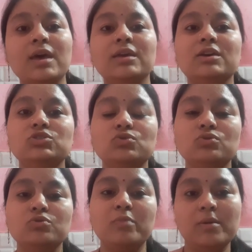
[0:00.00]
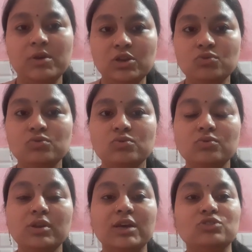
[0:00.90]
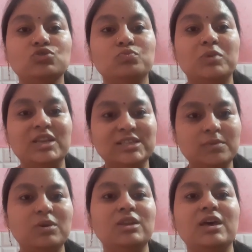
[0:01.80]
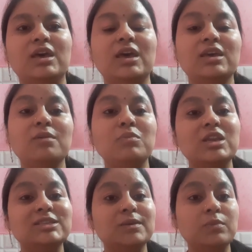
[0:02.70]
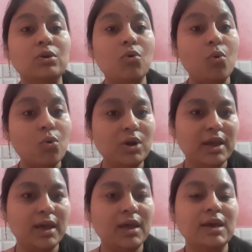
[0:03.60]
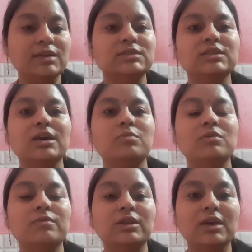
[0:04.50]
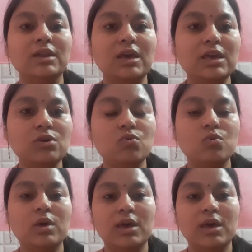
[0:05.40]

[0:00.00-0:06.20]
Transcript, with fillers: या जो मैं भी न्यू हूँ लेकिन जो मेरे से भी नए हैं या मेरे से भी ओल्ड हैं जिनके अभी वन के नहीं हुए